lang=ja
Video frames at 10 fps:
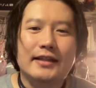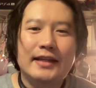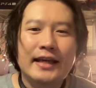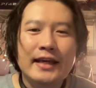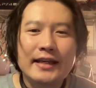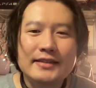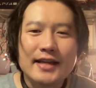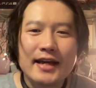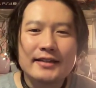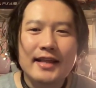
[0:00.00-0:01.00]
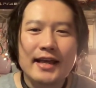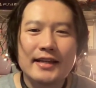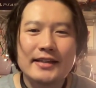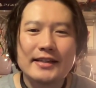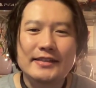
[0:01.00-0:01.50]
経済
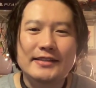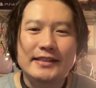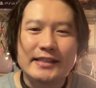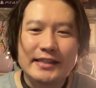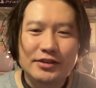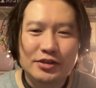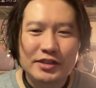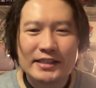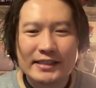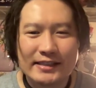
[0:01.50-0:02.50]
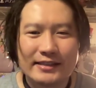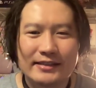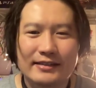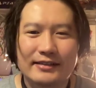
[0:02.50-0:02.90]
的に自立し、